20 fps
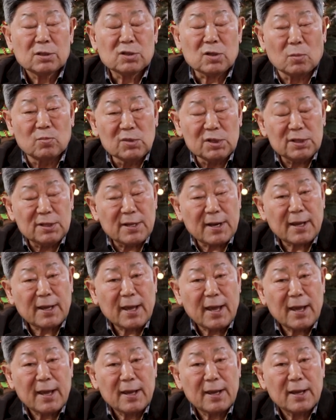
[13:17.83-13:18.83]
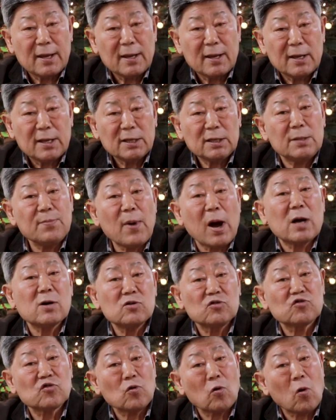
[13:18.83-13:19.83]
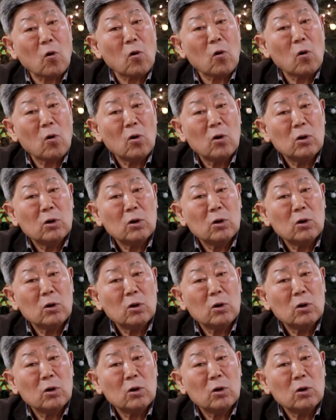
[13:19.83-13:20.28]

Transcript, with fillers: 젊은이들에게 희망을 주고